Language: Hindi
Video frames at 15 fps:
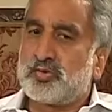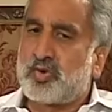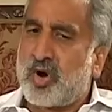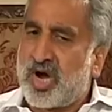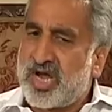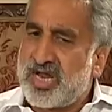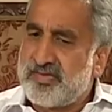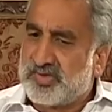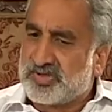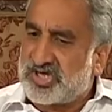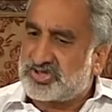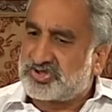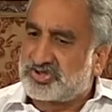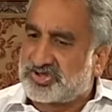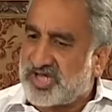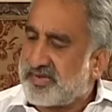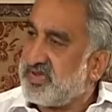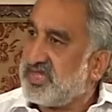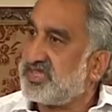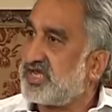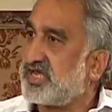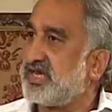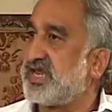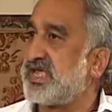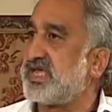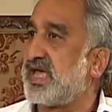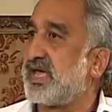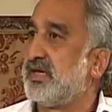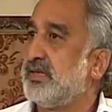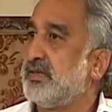कोई मुझे शर्मिंदगी नहीं
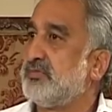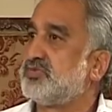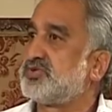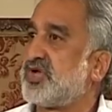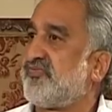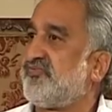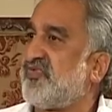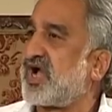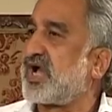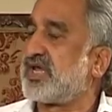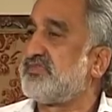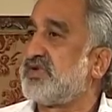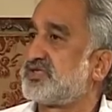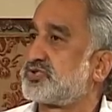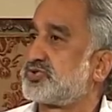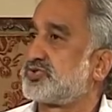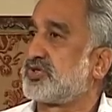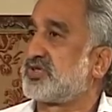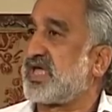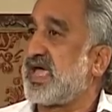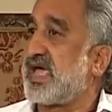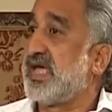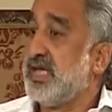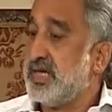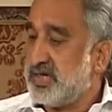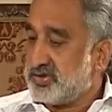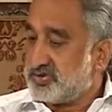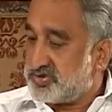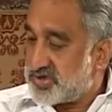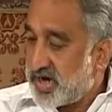है मुझे फखर महसूस होता है
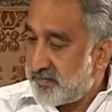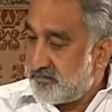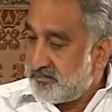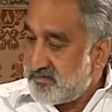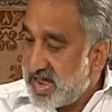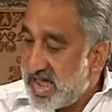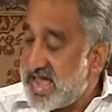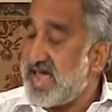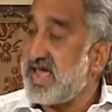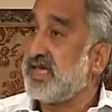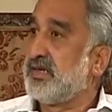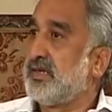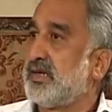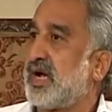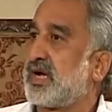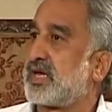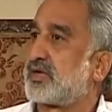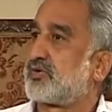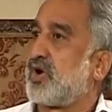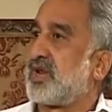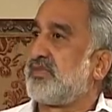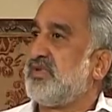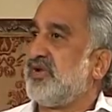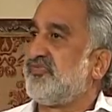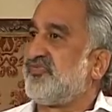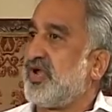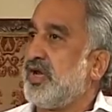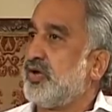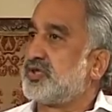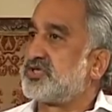जब मैं अगर गवर्नमेंट
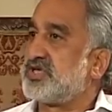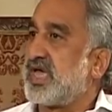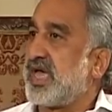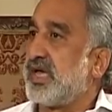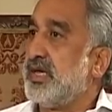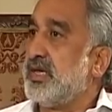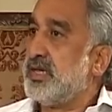फेल होती है